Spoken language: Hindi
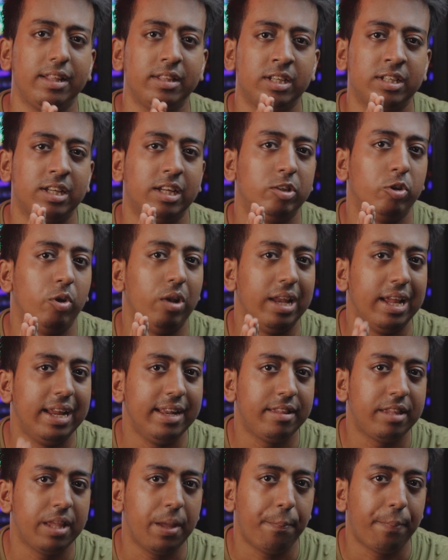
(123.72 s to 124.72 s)
अंदर का जो
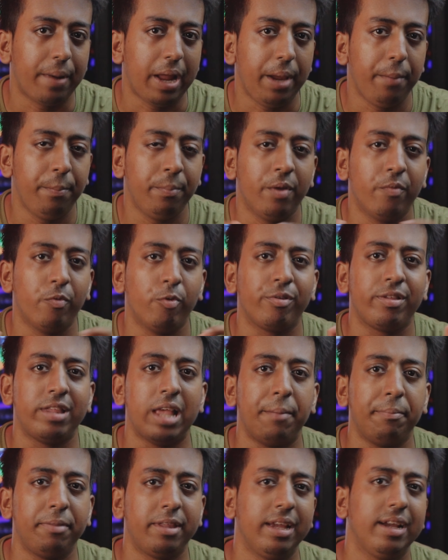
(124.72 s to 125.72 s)
लेंस है प्राइम में वो
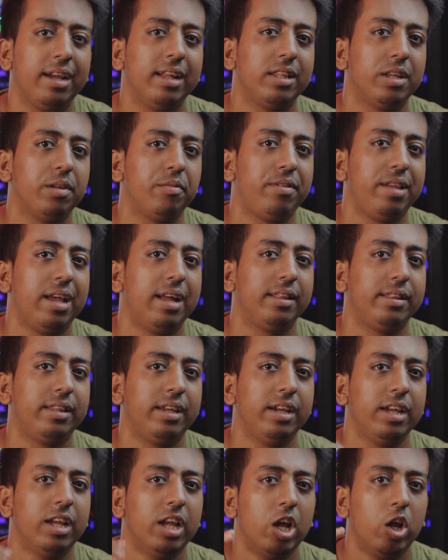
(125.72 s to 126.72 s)
सैमसंग की तरफ से आता
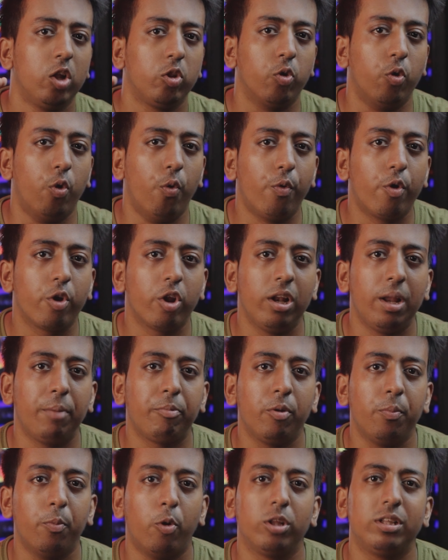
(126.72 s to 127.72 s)
है तो ओवरऑल
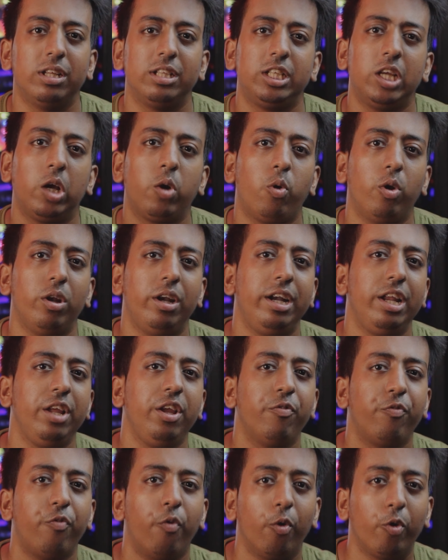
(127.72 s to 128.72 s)
आपको बहुत अच्छा
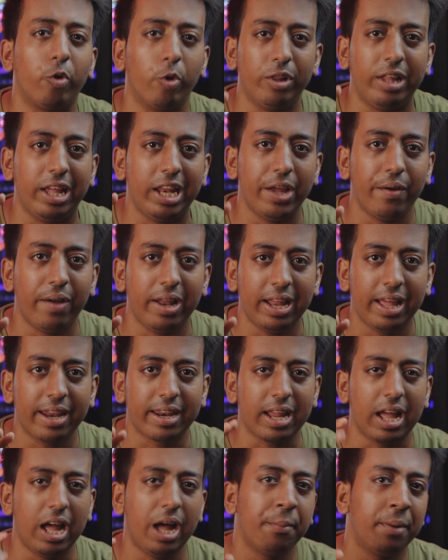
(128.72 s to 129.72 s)
क्वालिटी फ़ोटो देने वाला है
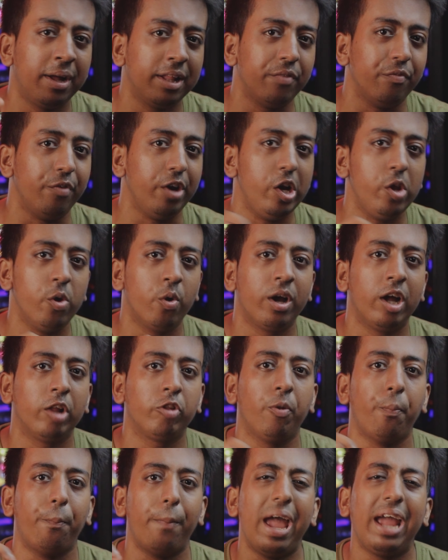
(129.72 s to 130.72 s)
रहा बात वीडियो का
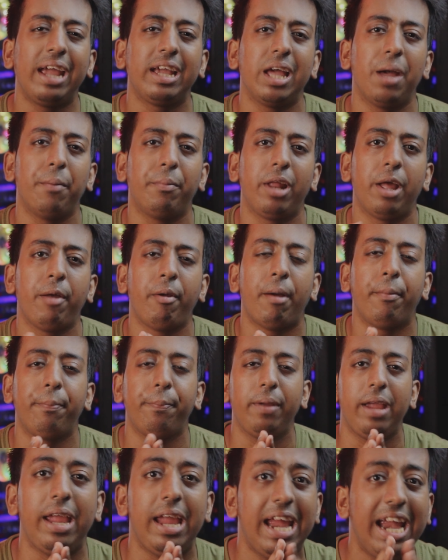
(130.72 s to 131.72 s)
तो बैक कैमरा में
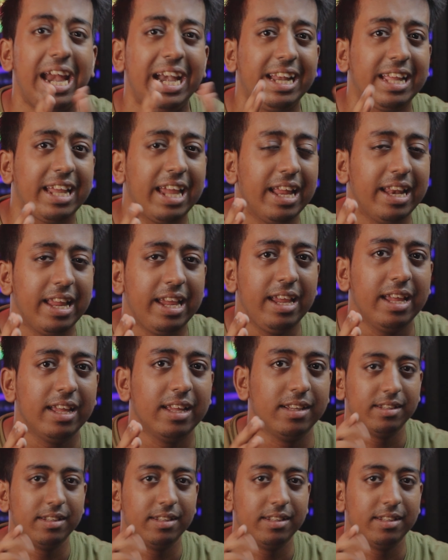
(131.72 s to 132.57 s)
आप एट के नहीं